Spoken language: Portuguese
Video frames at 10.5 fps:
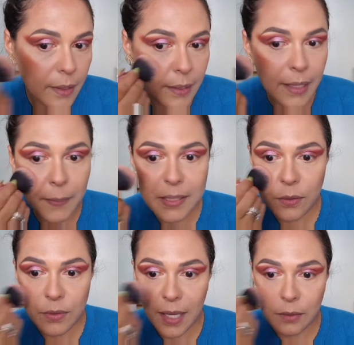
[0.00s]
Ele dá pra
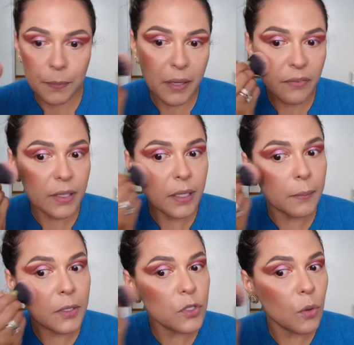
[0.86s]
ser usado
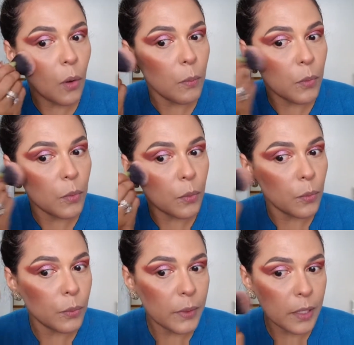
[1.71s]
perfeitamente como
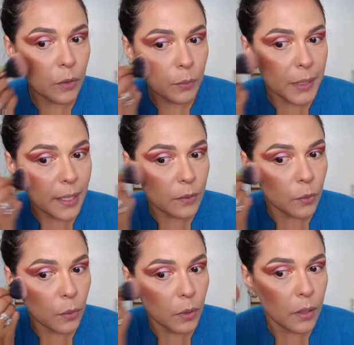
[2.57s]
um
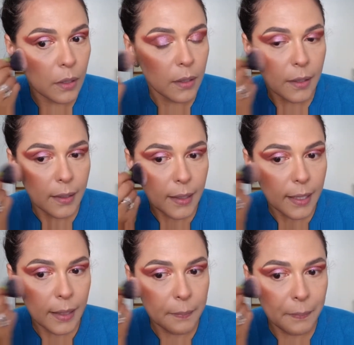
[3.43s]
iluminador
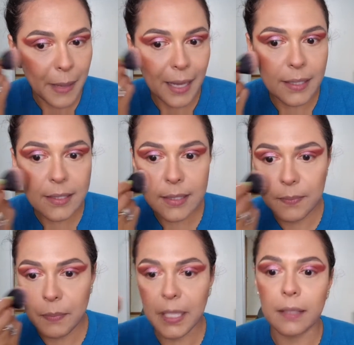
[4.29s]
em
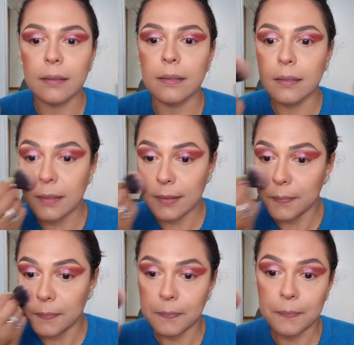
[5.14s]
peles pretas.